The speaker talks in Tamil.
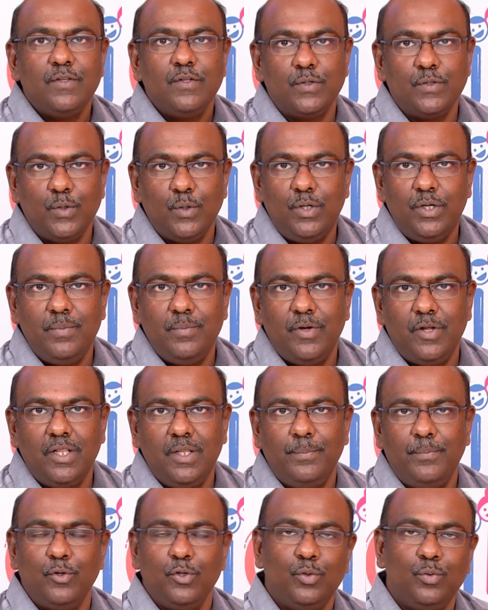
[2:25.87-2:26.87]
ஸோ சொட்டு
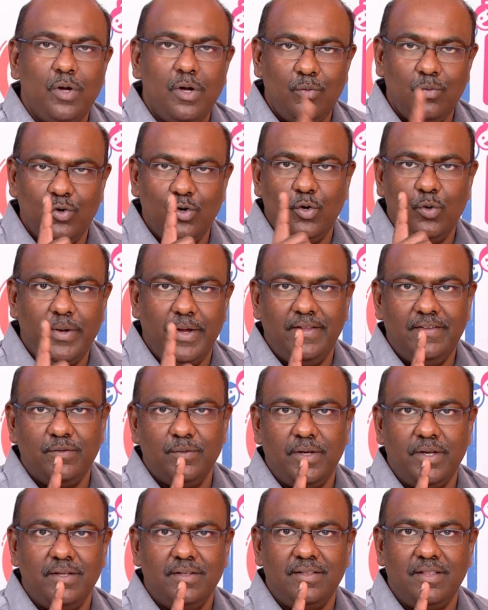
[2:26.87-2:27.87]
மருந்து பொதுவாக ஒரு
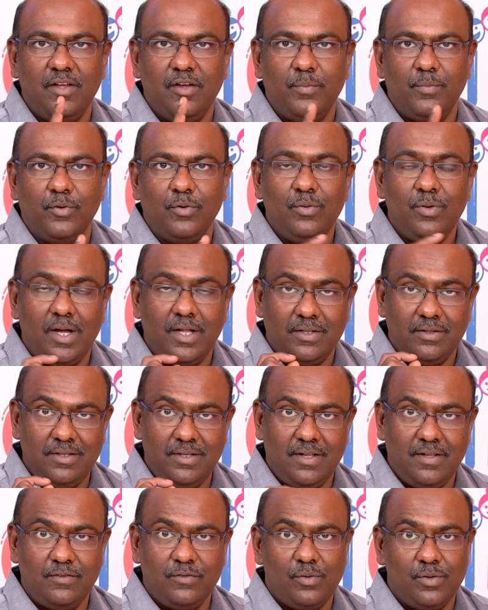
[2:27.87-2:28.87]
வயசு வரைக்கும் தேவைப்படும்
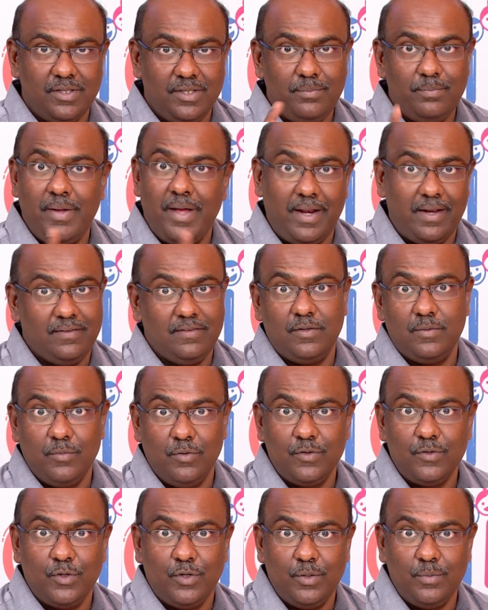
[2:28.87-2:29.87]
அதாவது நான் சொல்கிறது
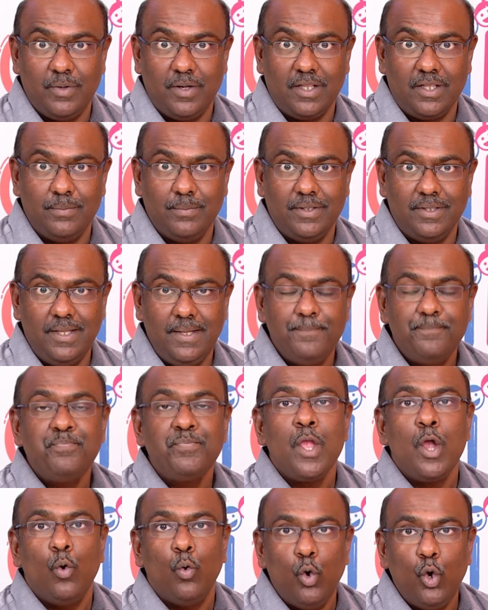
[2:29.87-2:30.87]
பேரஸ்டமால் சொட்டு மருந்தை பற்றி
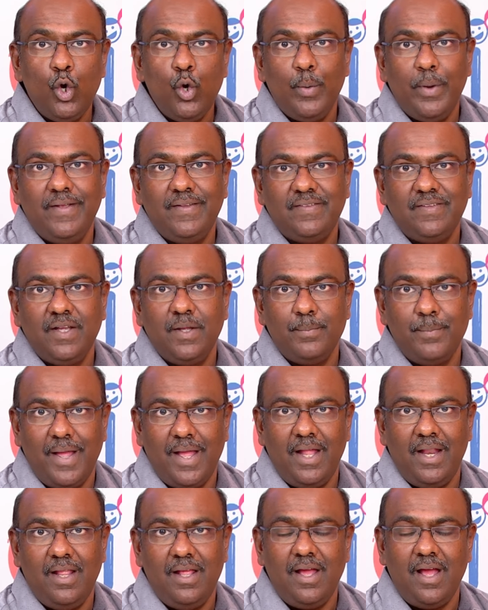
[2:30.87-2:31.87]
ஒரு வயசுக்கு
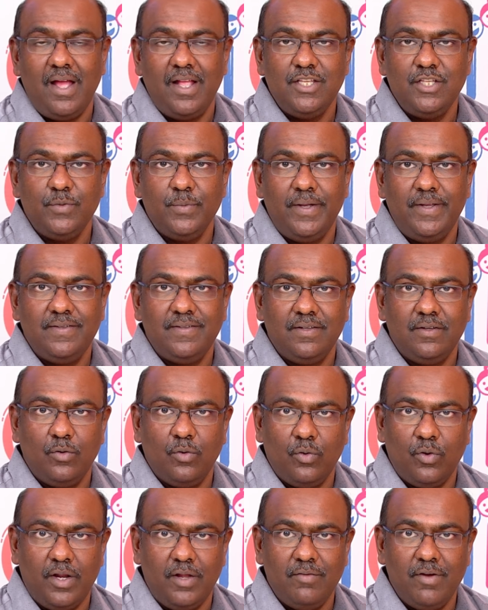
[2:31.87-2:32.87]
மேலே அஞ்சு வயசுக்கு
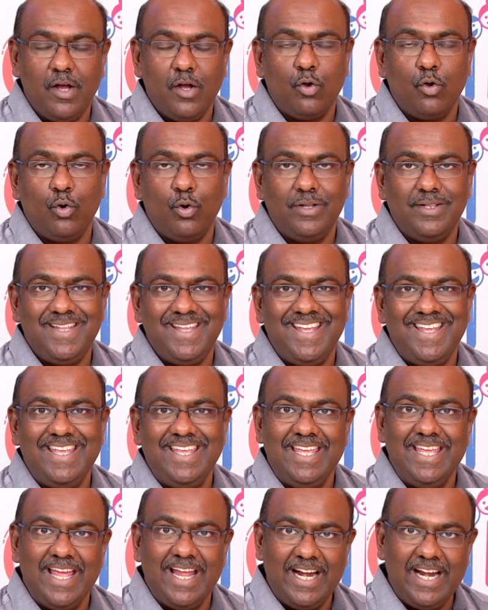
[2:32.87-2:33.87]
குறைவாக குழந்தைக்கு
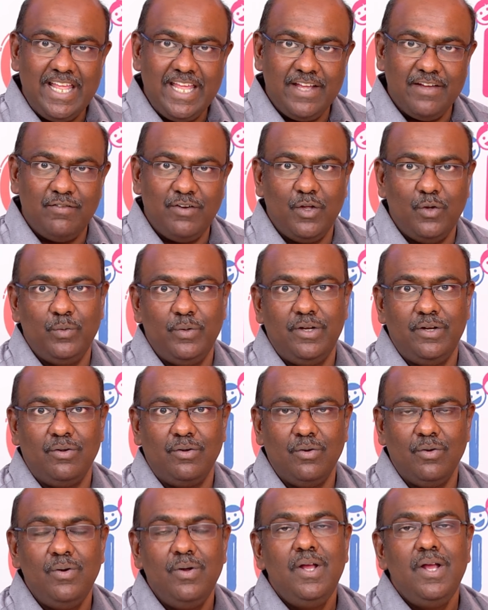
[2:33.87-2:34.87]
எடை எவ்வளவு
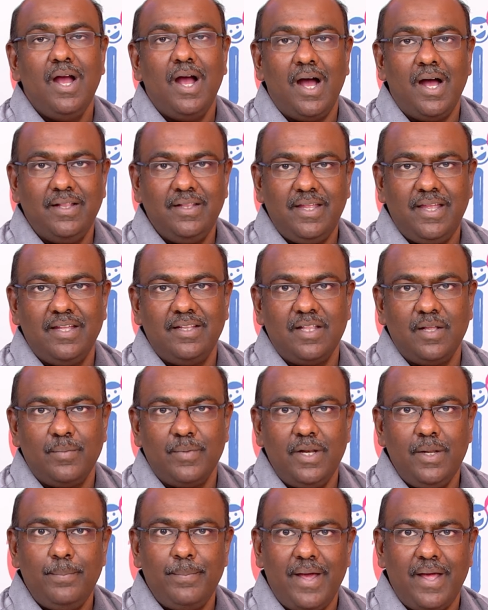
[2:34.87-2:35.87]
இருக்கோ அதுக்கேற்ற
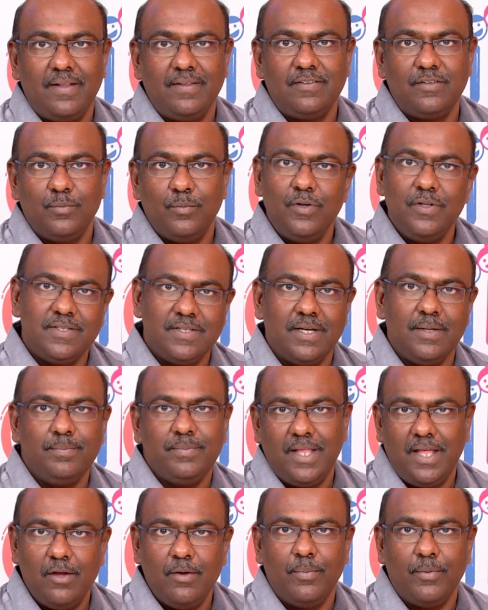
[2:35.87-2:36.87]
மாதிரி பேரஸ்டமால்
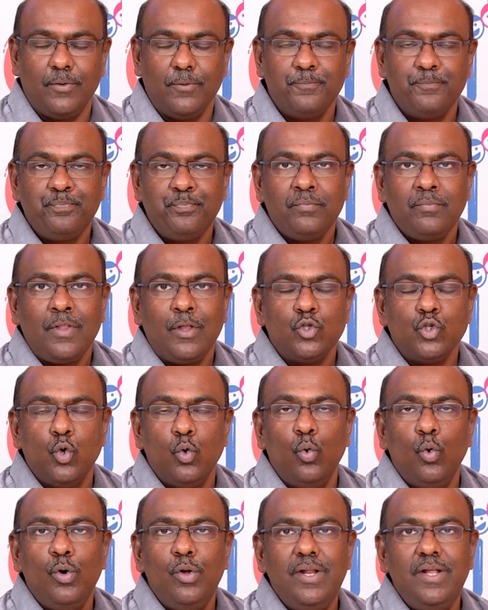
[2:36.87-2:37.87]
சிரப் தேவைப்படும் ஸோ
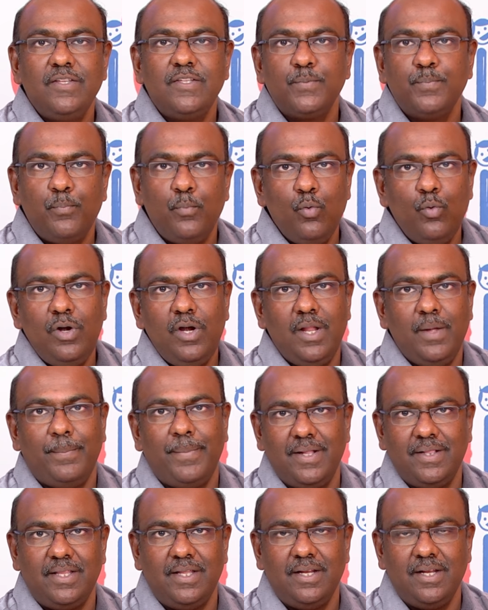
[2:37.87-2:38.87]
ஒரு
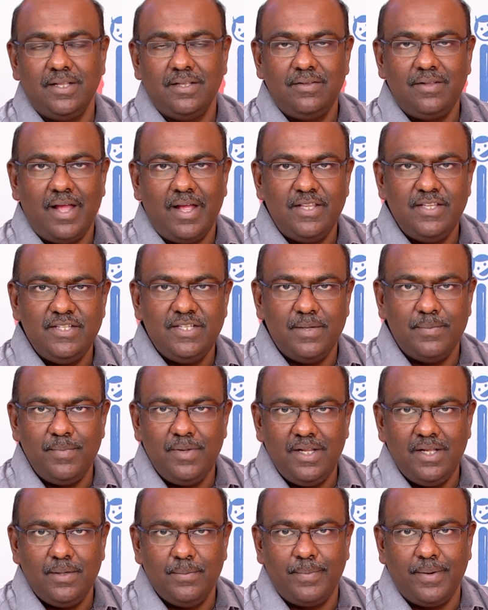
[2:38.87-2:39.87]
ஸ்பூனில் பார்த்தீங்கன்னா அதாவது அஞ்சு
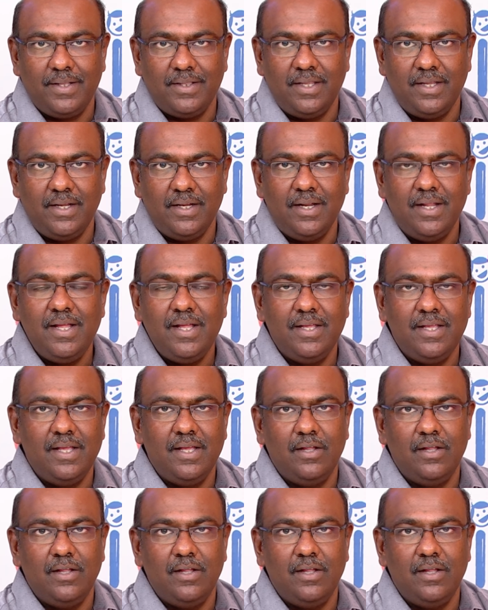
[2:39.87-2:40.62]
எம்எலுக்கு பார்த்தீங்கன்னா